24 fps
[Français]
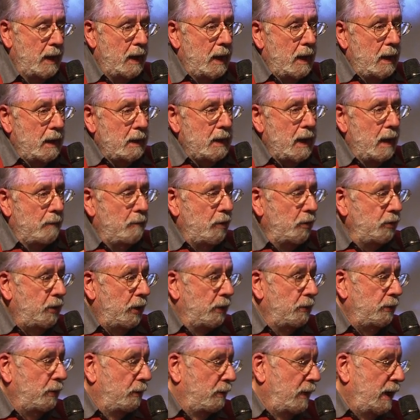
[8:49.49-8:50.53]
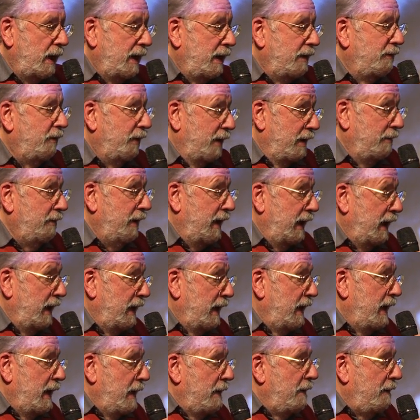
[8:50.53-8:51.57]
Ah, c'est pour ça que je te pose la
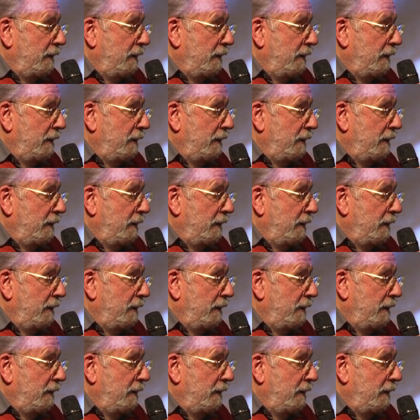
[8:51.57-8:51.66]
question.